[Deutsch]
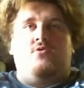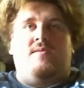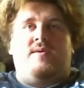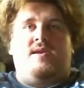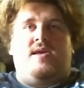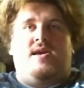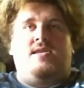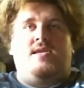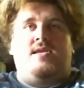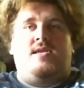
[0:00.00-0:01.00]
über mein
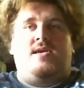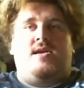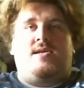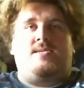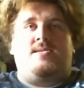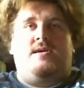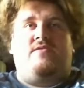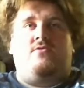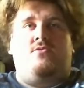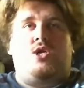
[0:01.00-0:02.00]
Handy die Alexa
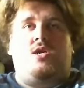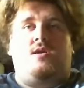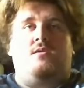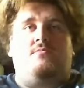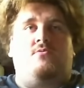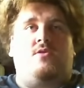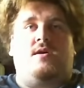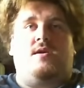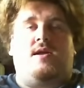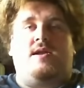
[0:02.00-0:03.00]
einfach neu starten
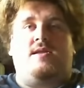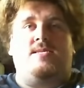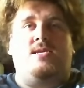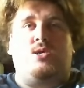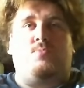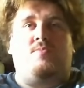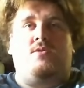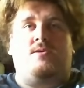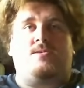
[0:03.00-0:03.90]
oder ein anderes Lied spielen oder